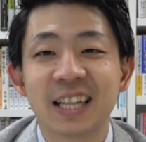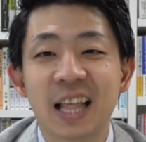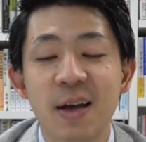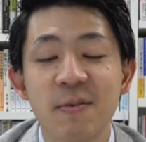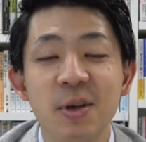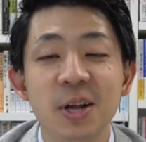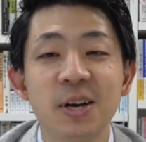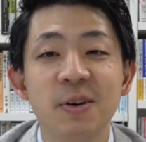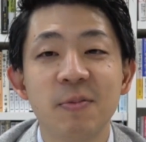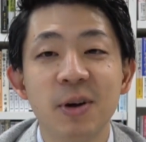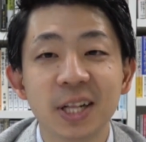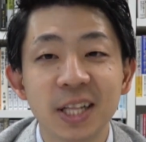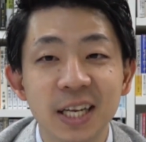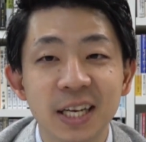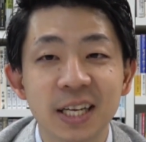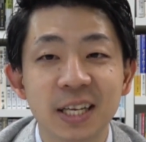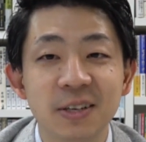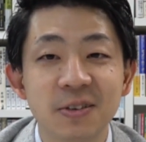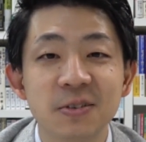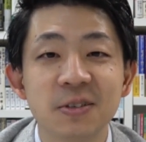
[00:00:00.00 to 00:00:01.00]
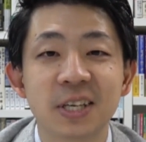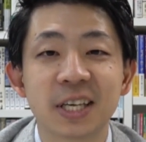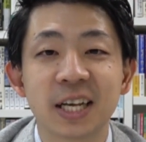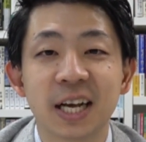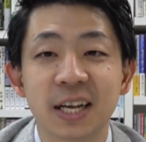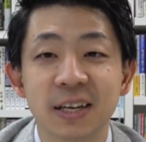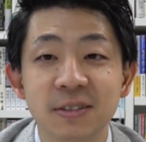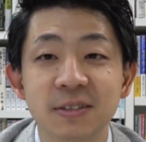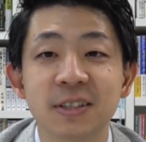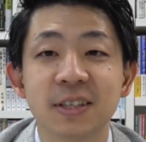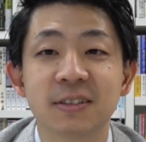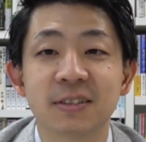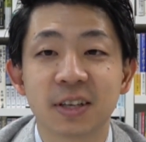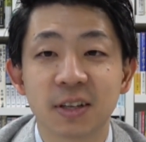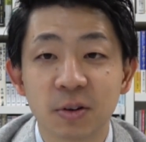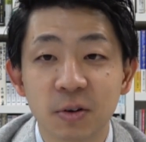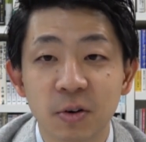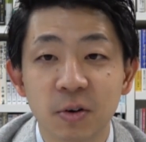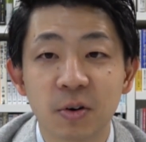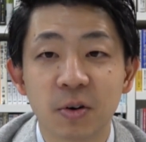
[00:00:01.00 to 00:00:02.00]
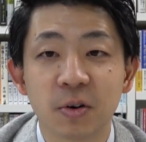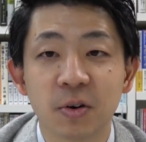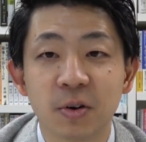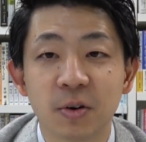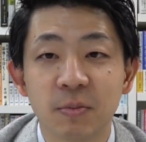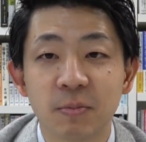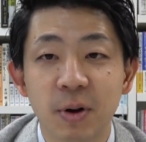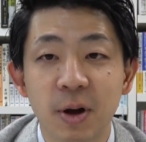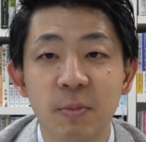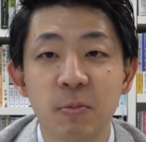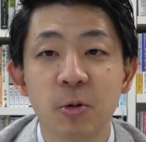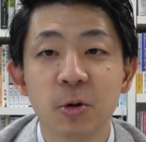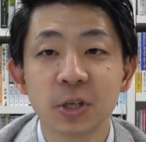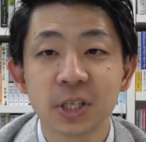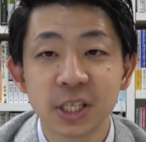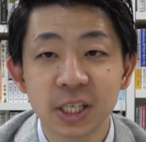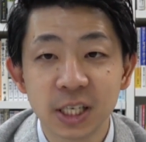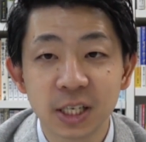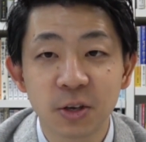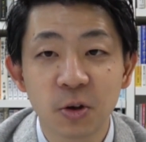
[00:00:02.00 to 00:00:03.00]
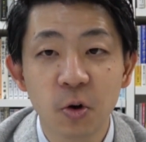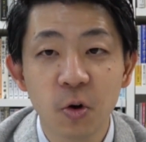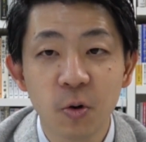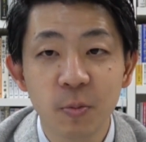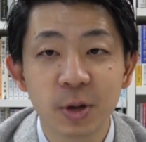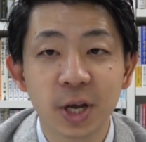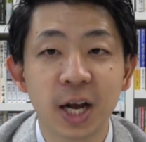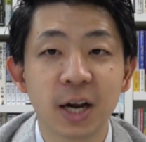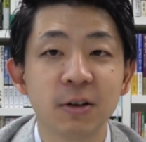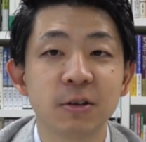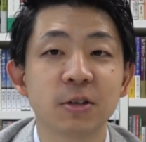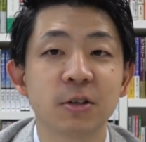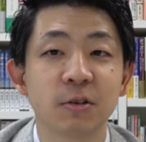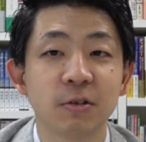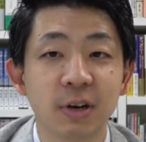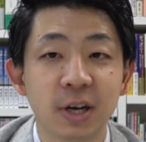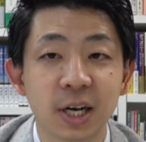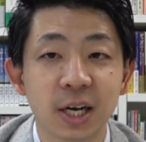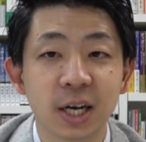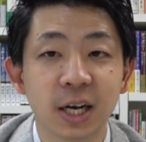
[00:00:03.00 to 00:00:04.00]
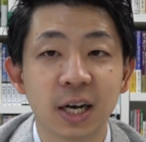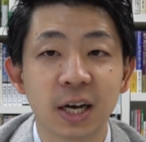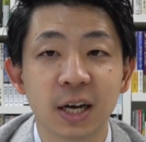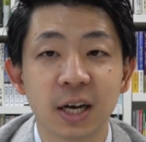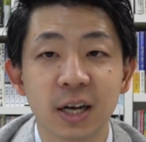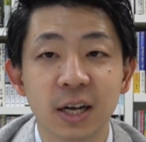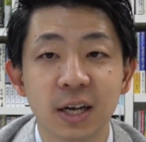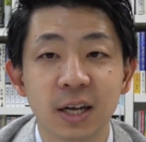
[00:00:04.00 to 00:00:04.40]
食べるまでに勇気がいるんですけど、まあ、もし興味がある人は、